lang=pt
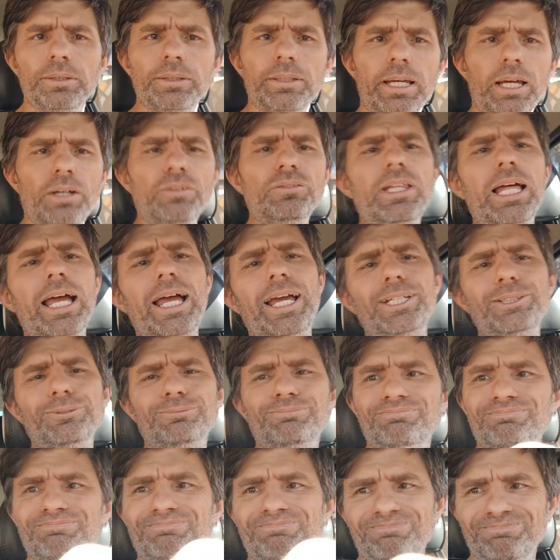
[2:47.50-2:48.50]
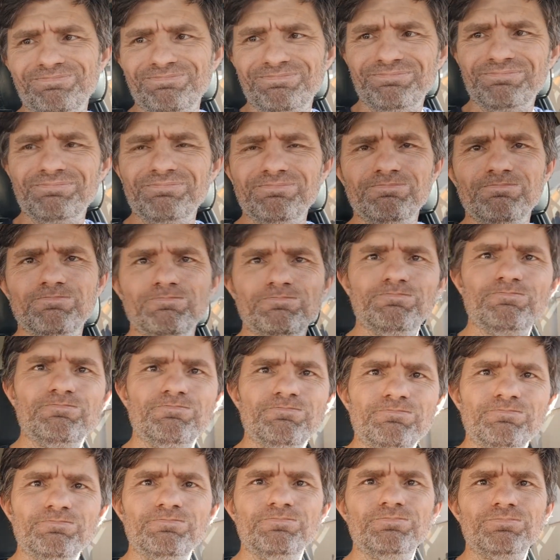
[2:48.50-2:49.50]
eu tenho.
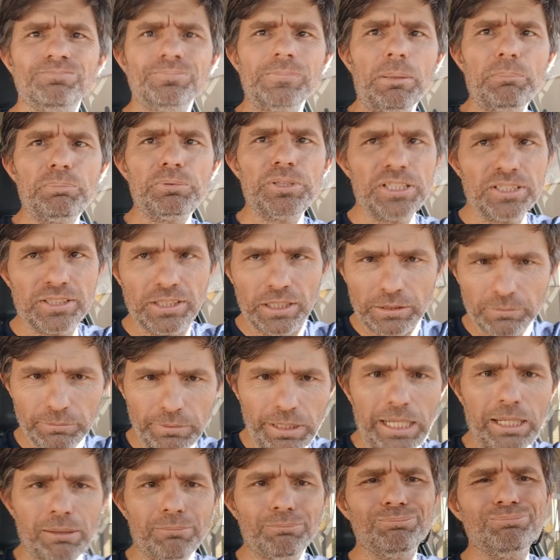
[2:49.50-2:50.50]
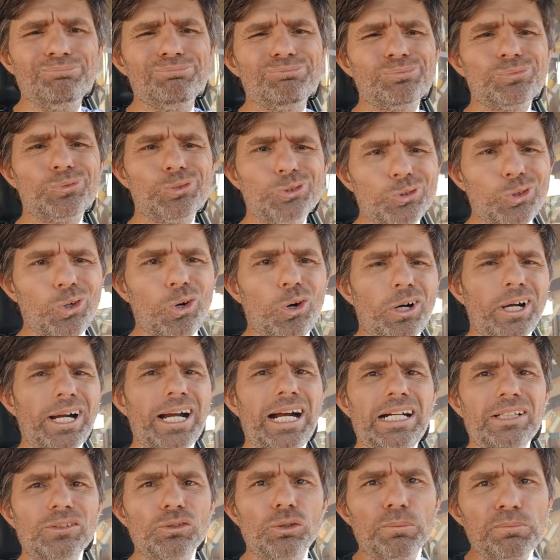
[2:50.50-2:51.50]
Tá precisando mesmo? Tô,
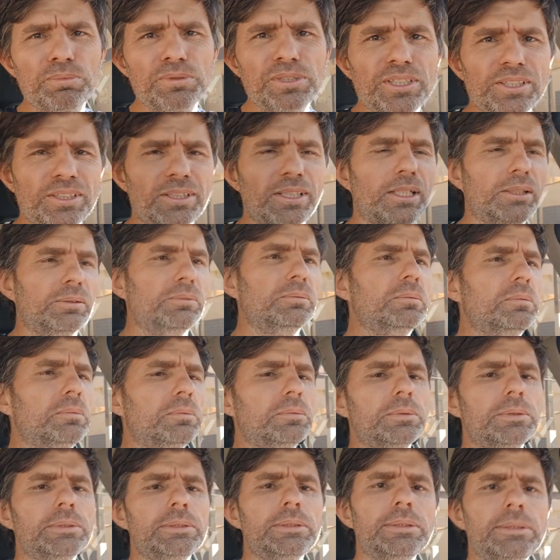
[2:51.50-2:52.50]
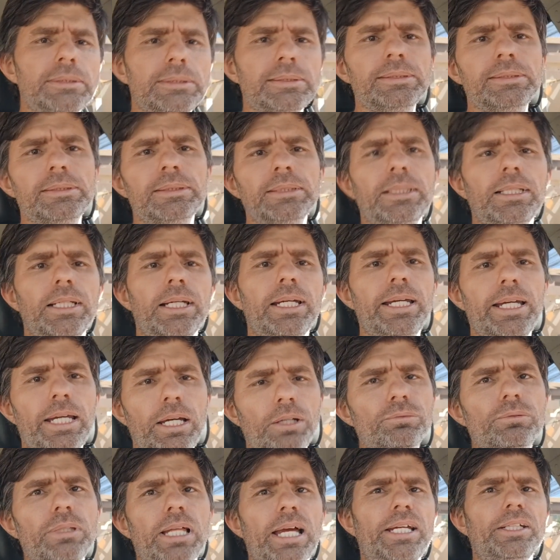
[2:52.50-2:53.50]
cara, tô precisando.
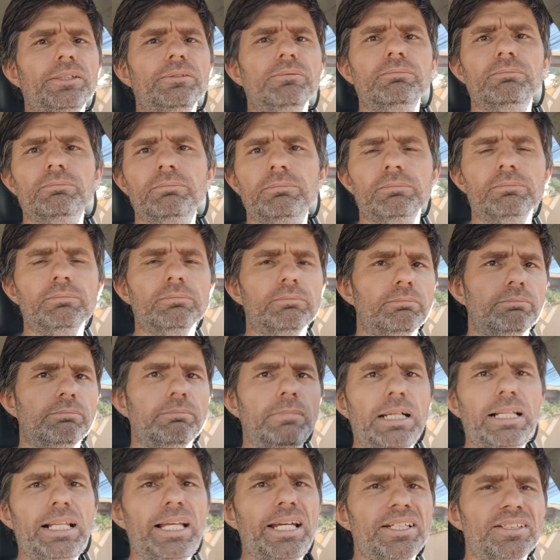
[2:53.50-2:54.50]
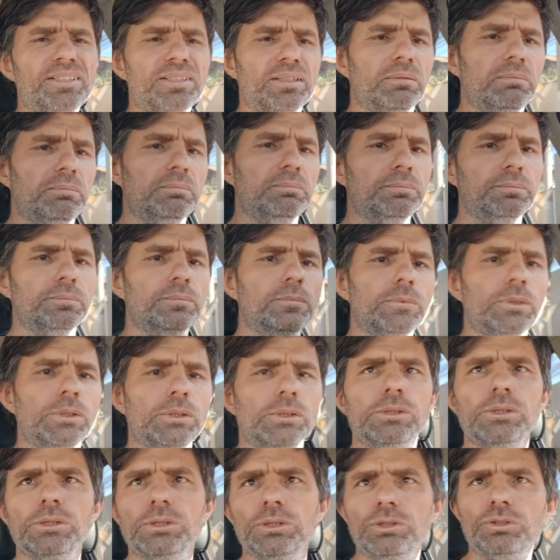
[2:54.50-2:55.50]
Eu tenho. Beleza.
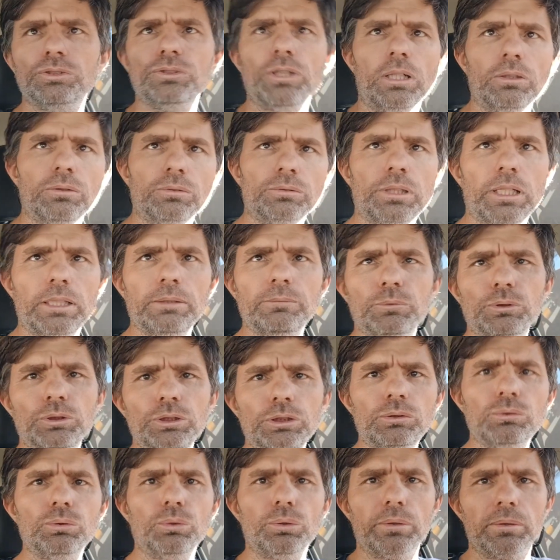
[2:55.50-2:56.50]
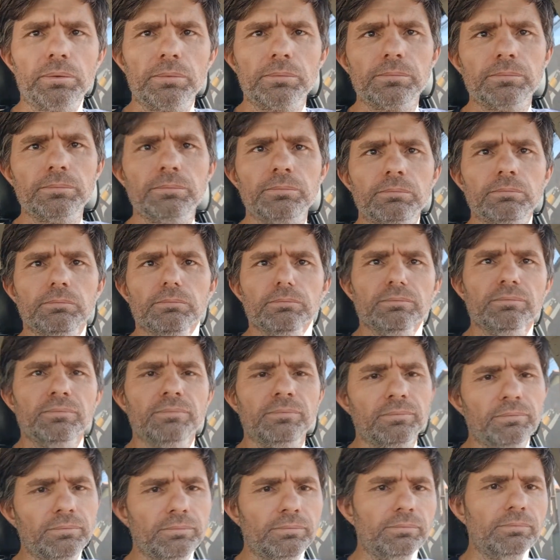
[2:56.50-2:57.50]
Só não tem monitor.
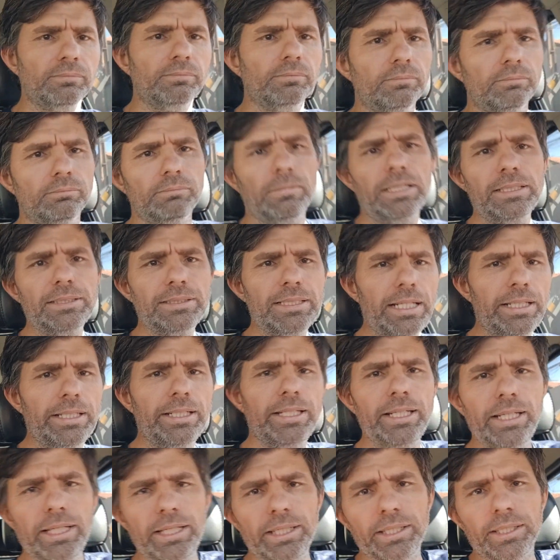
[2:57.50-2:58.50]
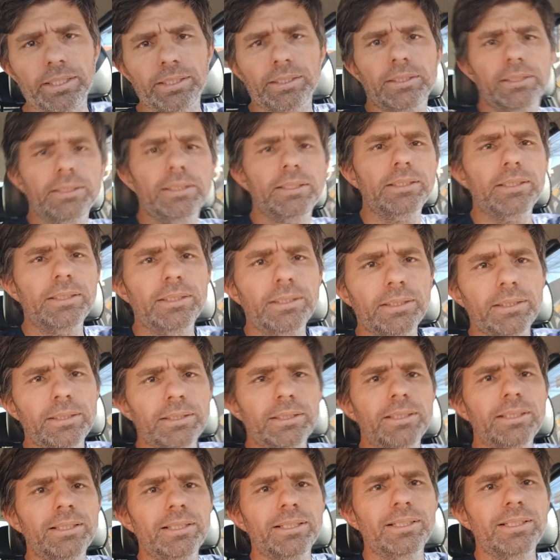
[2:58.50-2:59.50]
Mas isso aí,
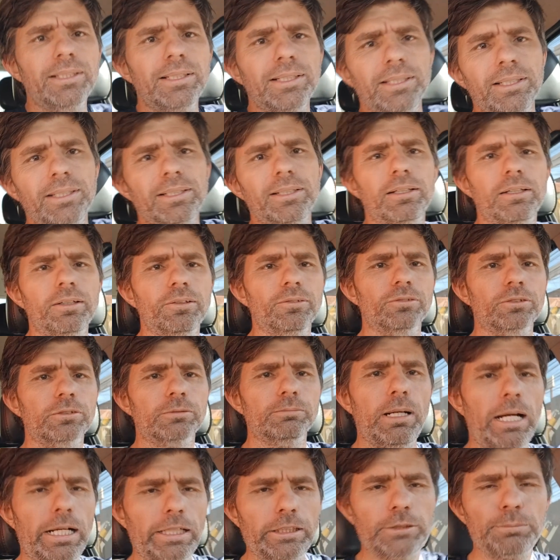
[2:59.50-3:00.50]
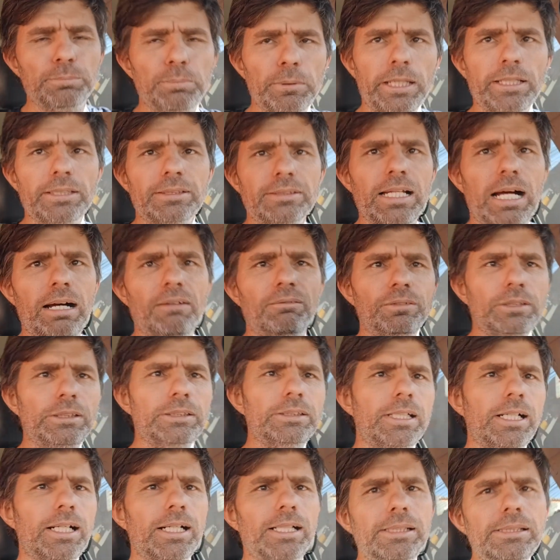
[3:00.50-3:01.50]
os marketplaces da
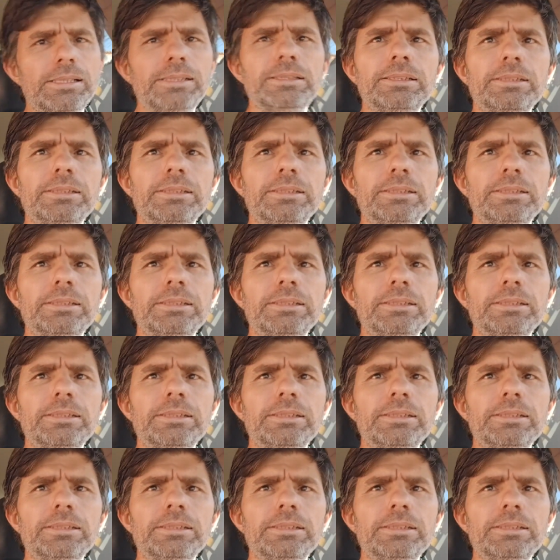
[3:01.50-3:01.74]
vida